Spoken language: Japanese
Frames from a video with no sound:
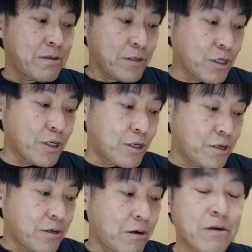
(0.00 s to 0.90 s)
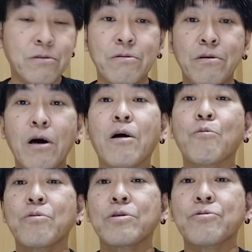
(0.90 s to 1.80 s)
にあのあ
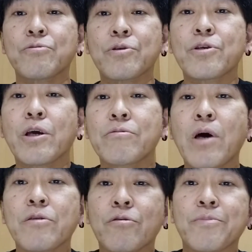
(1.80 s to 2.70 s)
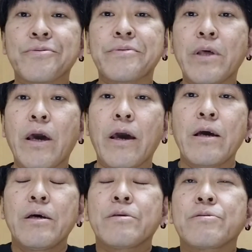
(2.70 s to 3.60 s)
これちょっといけるなと思って
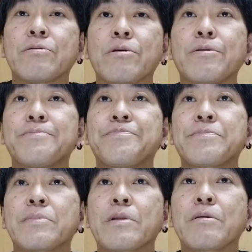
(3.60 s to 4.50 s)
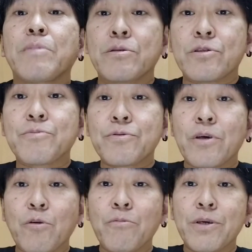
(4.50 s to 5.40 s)
そのまあ自分
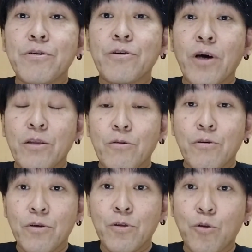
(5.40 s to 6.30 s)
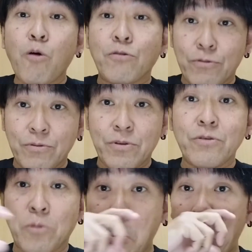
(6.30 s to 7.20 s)
でゴミ拾いのあのトングっ
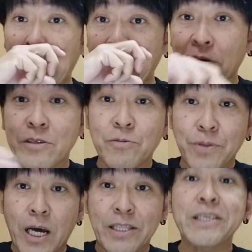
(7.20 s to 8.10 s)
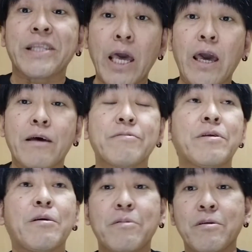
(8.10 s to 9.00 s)
ていうのあの100円ショップで買ってきて
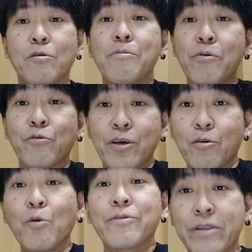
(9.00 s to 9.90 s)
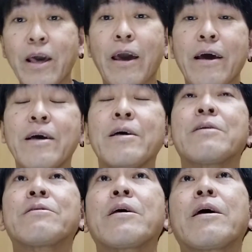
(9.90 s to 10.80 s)
でゴミ袋1個持って
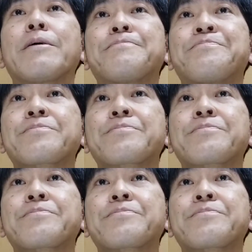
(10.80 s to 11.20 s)
で